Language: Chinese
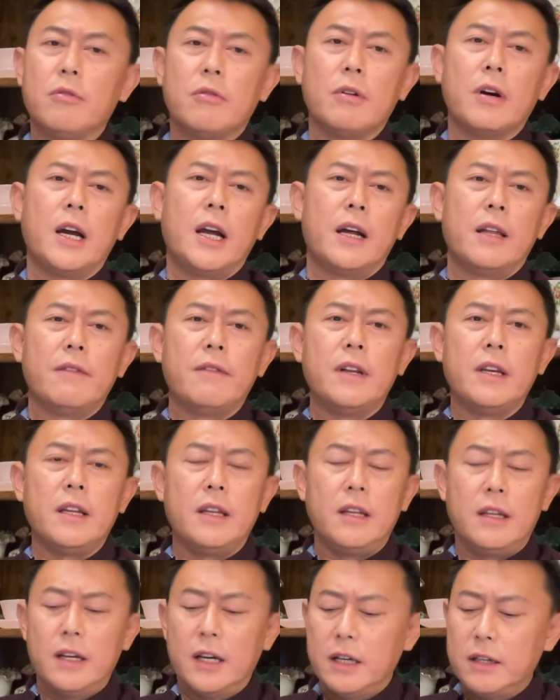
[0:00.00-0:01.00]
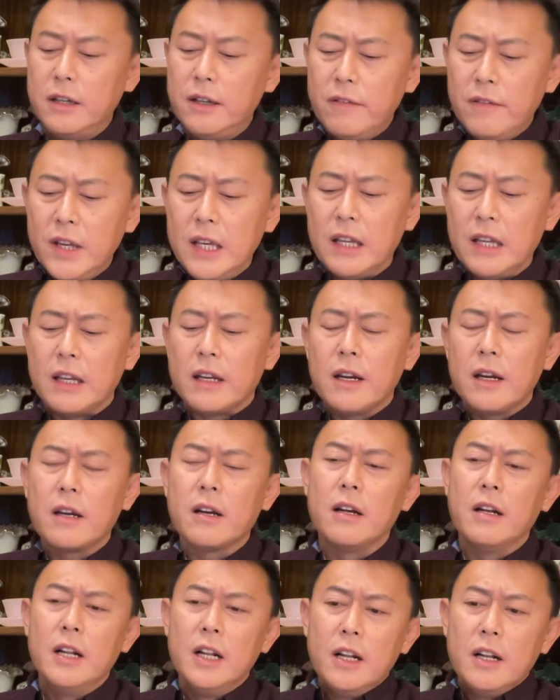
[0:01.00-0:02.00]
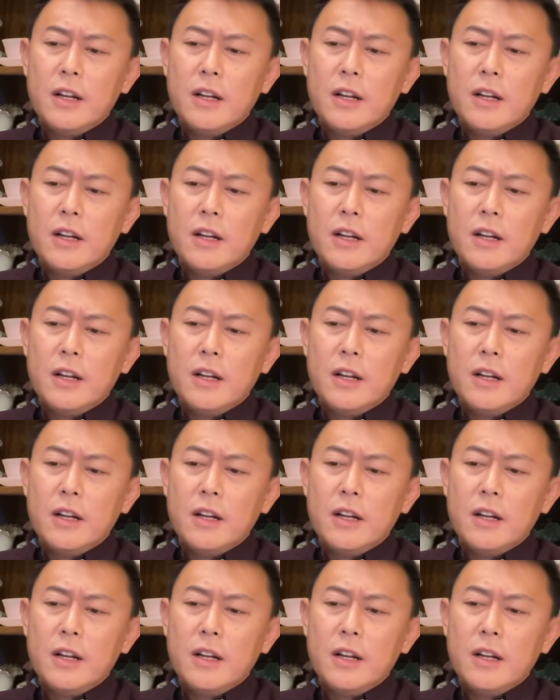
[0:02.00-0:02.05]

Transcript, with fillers: 种各样的问题啊，因为你这个。